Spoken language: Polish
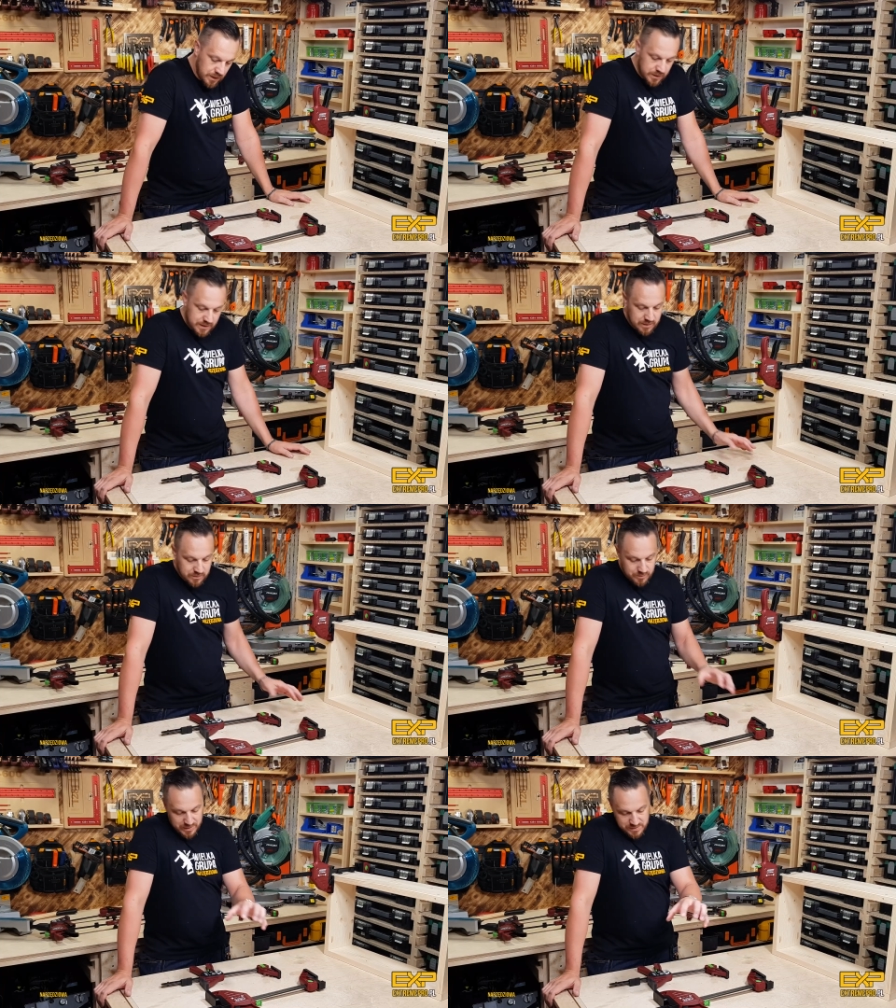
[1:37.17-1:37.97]
I
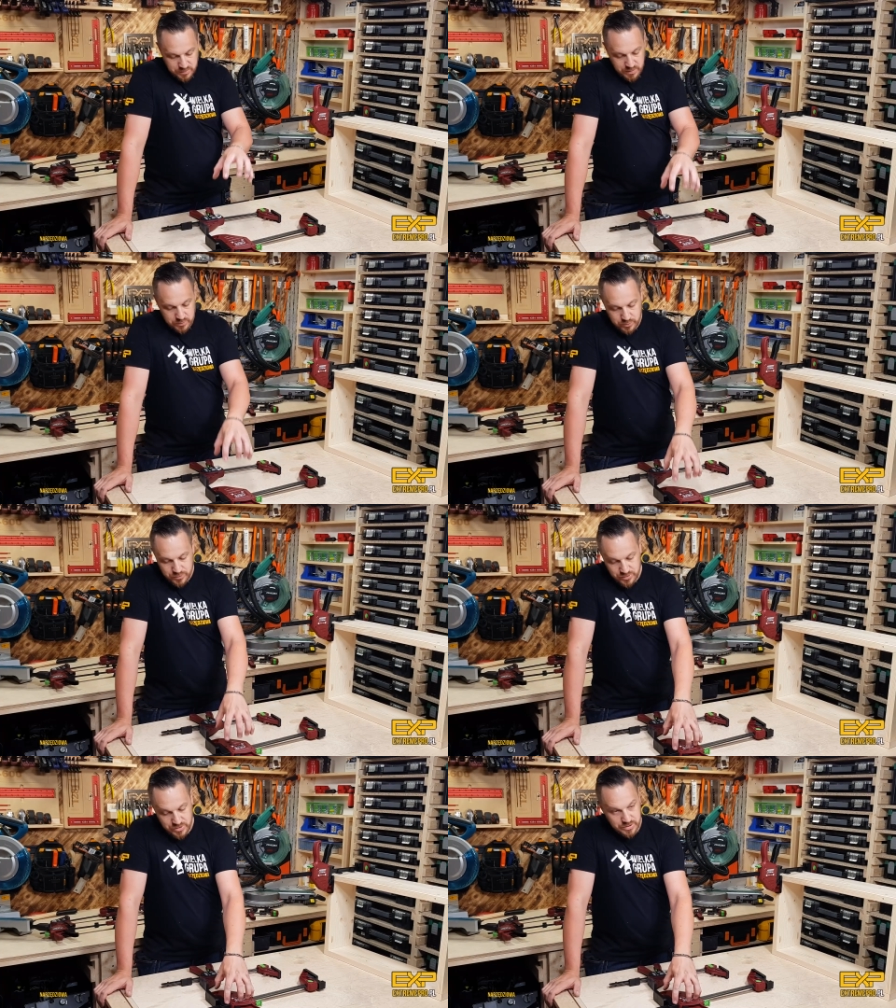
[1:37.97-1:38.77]
ten pracuje
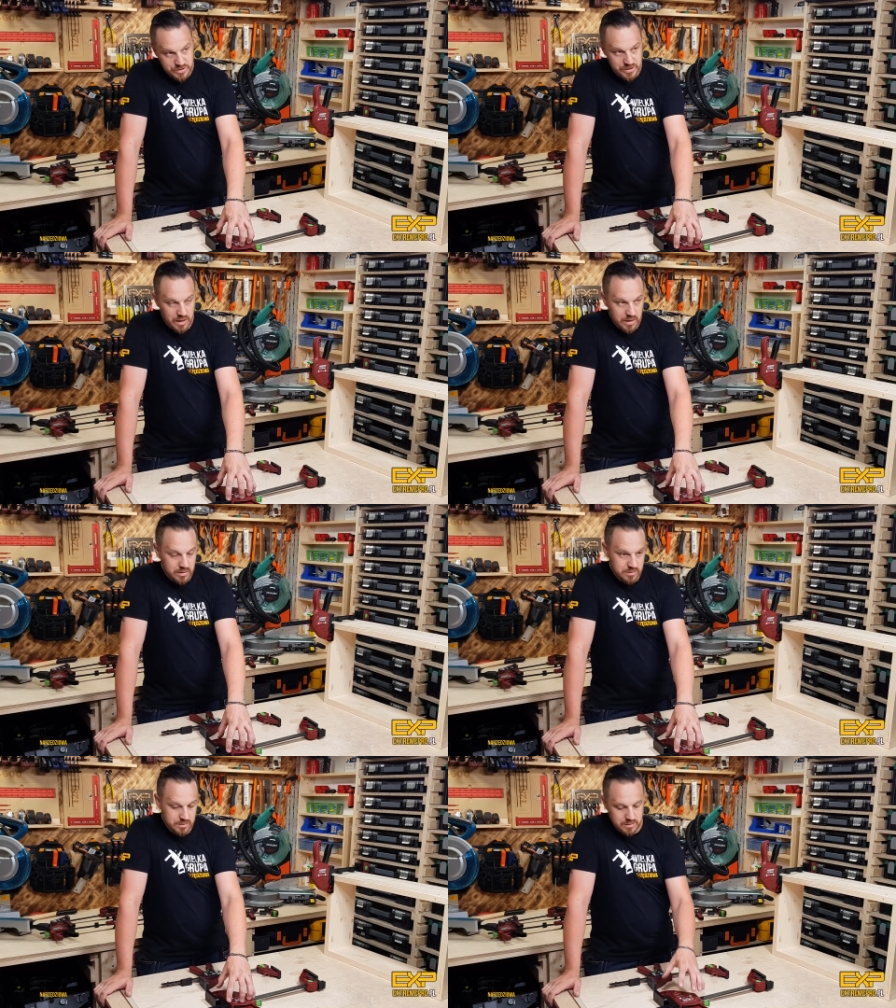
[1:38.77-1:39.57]
dużo czyściej,
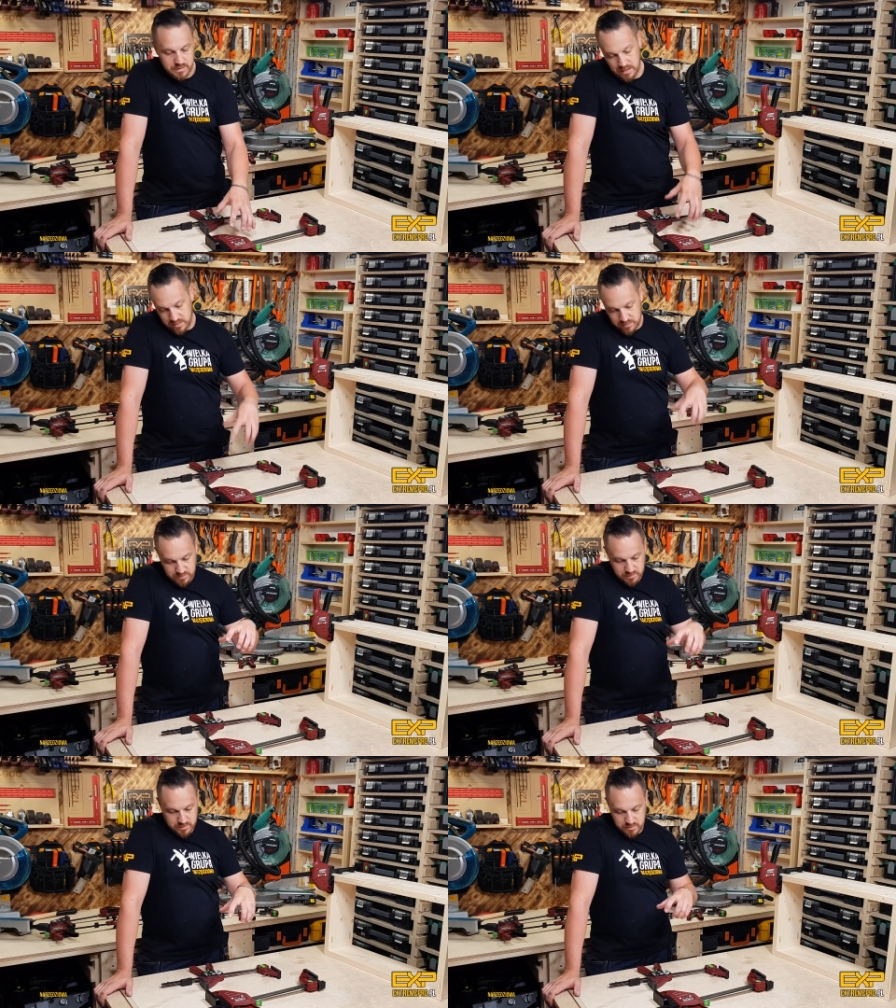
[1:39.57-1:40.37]
tak
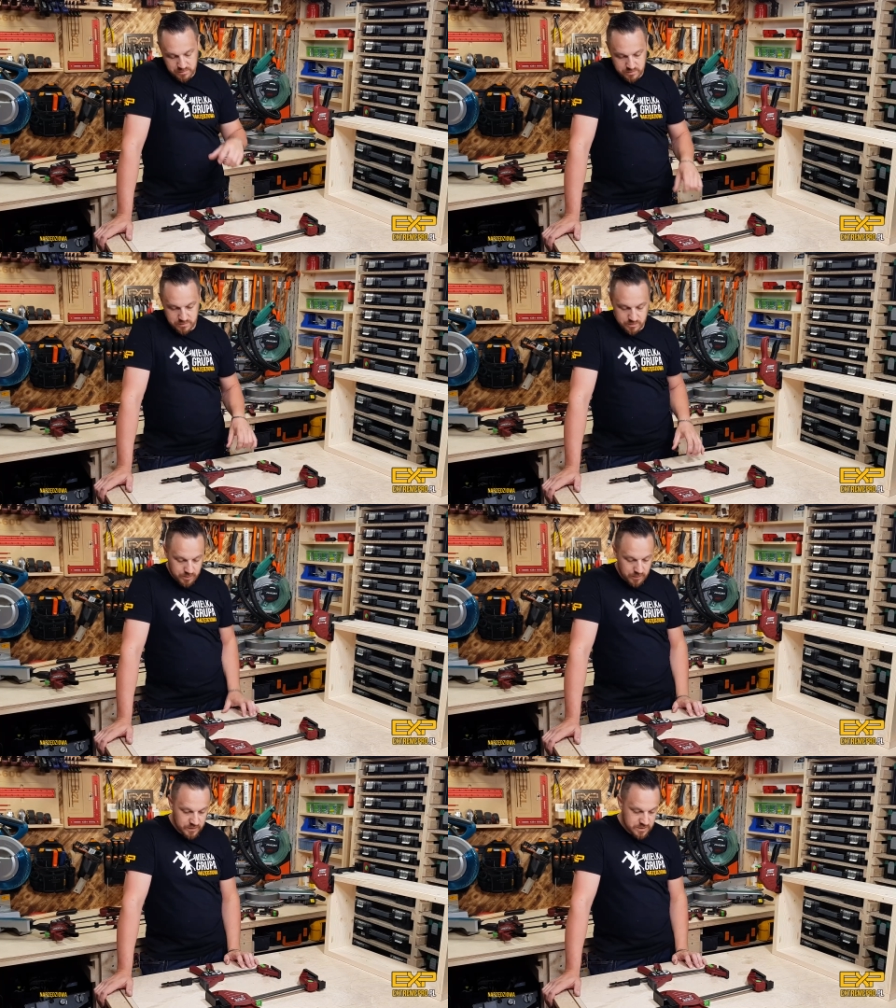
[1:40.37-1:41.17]
yy,
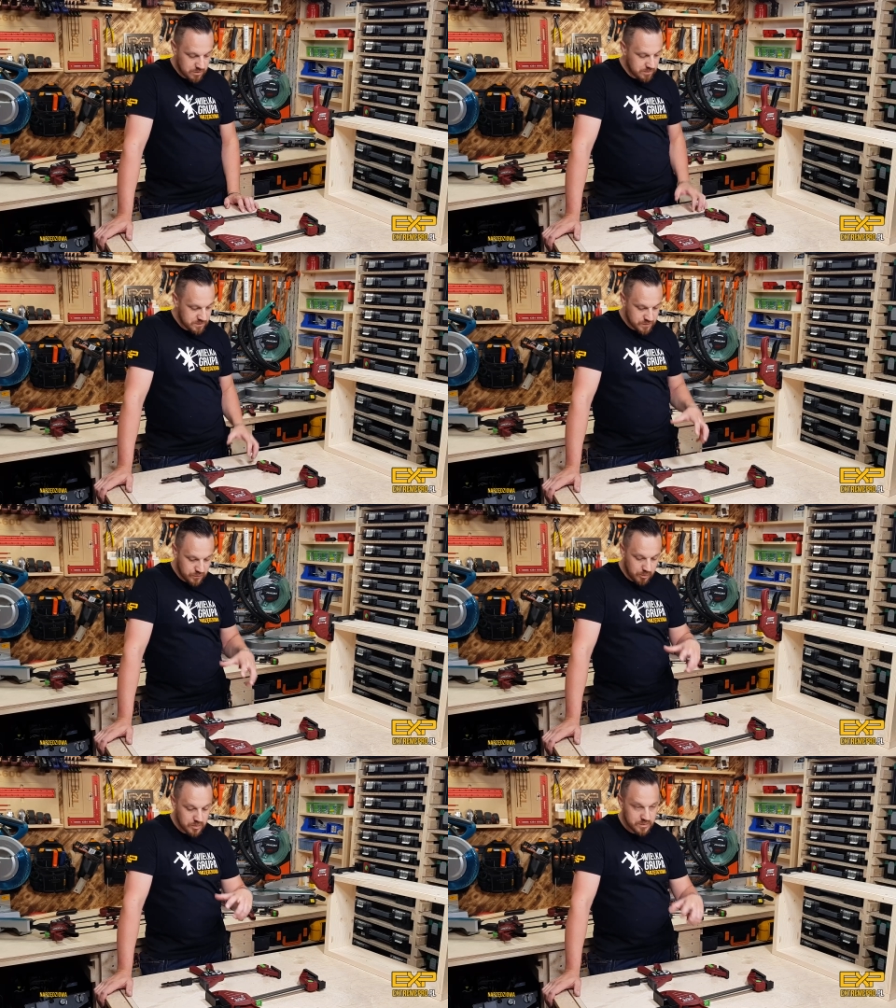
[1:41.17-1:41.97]
powiedziałbym
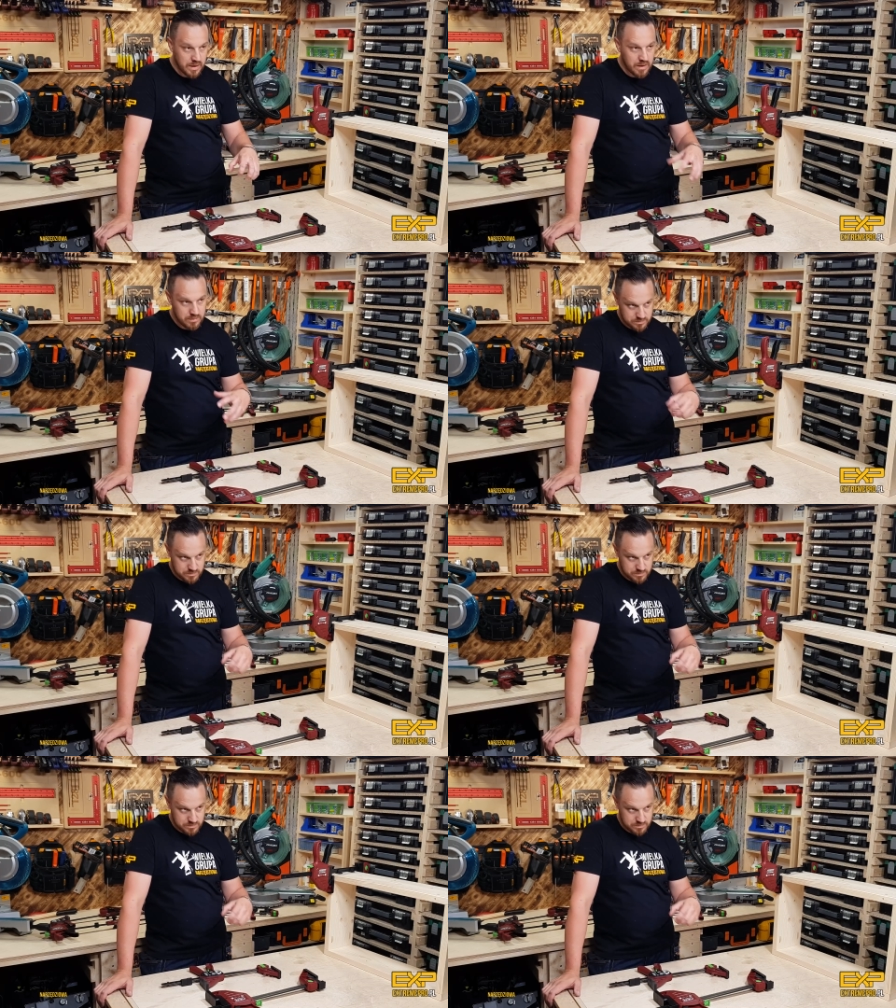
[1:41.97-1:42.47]
swobodnie,